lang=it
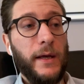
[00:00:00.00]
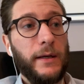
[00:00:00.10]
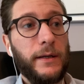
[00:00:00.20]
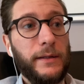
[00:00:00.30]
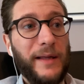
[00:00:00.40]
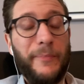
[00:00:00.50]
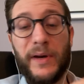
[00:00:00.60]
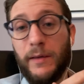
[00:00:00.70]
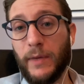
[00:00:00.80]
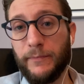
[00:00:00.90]
Eh, da
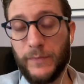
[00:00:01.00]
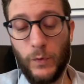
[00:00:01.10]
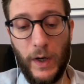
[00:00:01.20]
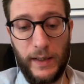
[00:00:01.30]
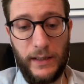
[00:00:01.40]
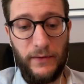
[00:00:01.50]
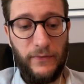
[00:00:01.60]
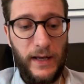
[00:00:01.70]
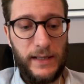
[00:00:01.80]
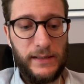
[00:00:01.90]
prima, durante la
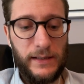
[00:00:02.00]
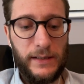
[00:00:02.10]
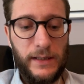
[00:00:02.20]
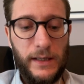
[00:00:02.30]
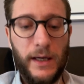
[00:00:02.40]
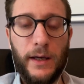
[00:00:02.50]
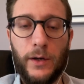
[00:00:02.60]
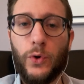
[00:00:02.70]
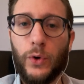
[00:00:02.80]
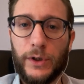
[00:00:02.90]
fase di eh,
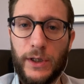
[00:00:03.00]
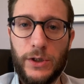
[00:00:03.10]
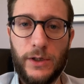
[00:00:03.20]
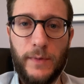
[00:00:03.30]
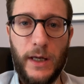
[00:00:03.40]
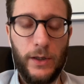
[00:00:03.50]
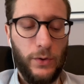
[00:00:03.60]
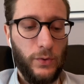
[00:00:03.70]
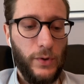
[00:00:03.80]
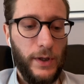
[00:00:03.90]

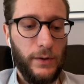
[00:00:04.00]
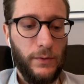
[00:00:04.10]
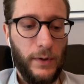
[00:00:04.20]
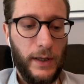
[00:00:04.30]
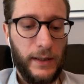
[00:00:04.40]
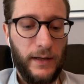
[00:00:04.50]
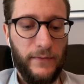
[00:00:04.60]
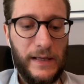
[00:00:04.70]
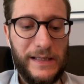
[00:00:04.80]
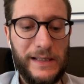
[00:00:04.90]
corteggiamento e durante la
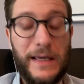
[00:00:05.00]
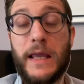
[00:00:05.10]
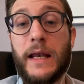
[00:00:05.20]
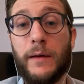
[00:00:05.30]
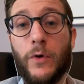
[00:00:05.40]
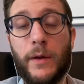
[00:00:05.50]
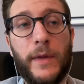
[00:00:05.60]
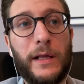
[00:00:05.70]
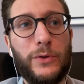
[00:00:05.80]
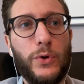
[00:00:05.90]
fase di
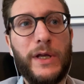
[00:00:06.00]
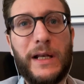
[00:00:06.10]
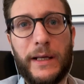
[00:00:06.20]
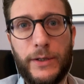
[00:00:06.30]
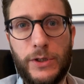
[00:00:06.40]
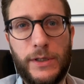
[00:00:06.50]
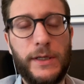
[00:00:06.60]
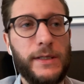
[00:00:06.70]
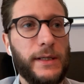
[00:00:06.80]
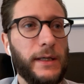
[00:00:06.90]
innamoramento, il
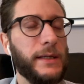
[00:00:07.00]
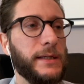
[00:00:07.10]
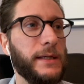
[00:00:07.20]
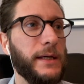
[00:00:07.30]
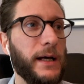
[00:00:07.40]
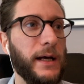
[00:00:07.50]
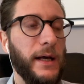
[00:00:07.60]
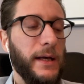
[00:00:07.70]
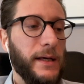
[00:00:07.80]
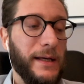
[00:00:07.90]
narcisista, che sia
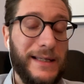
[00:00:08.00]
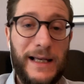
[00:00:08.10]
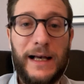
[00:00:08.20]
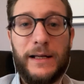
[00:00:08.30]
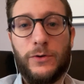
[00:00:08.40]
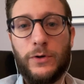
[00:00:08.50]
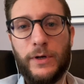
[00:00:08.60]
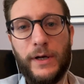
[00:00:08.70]
eh, sano,